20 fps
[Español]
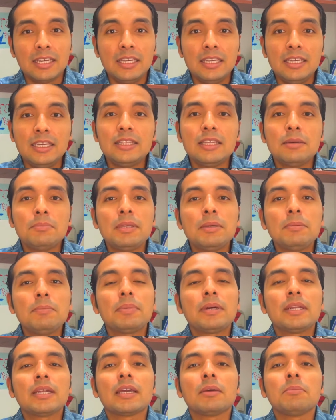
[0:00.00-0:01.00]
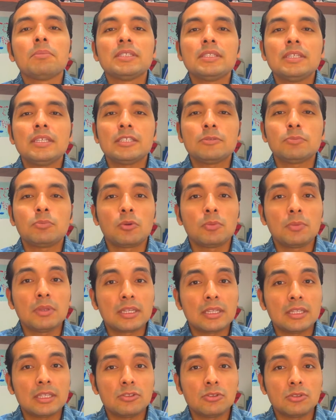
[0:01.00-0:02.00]
Y también para que me sigas por mis
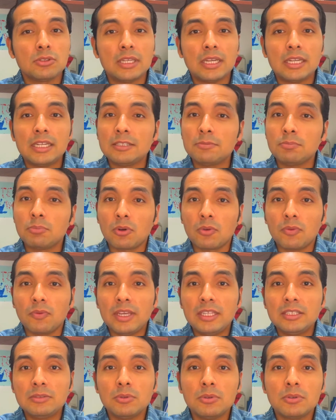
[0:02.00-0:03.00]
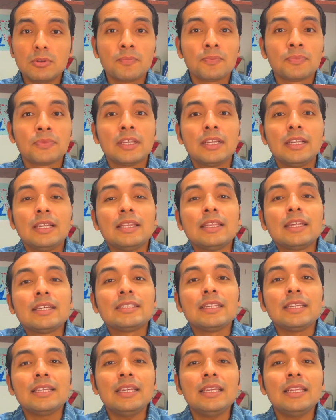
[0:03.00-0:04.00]
redes sociales, por Facebook, le das
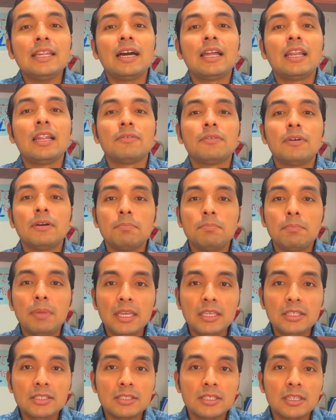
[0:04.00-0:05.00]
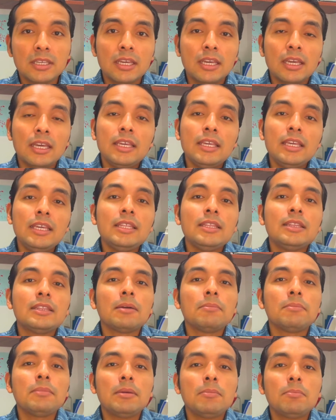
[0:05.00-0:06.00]
seguir a la fanpage y
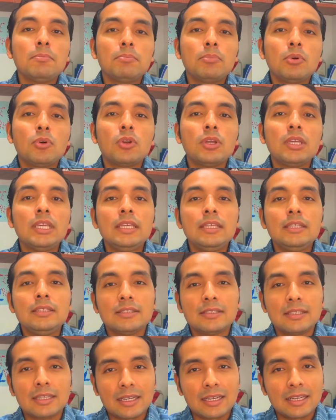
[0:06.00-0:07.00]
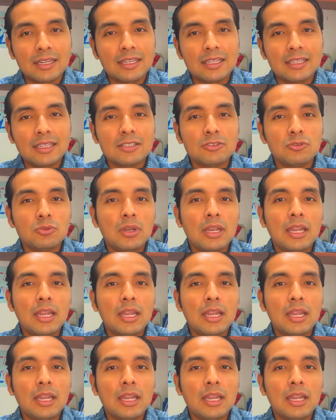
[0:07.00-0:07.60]
también por Instagram, le das un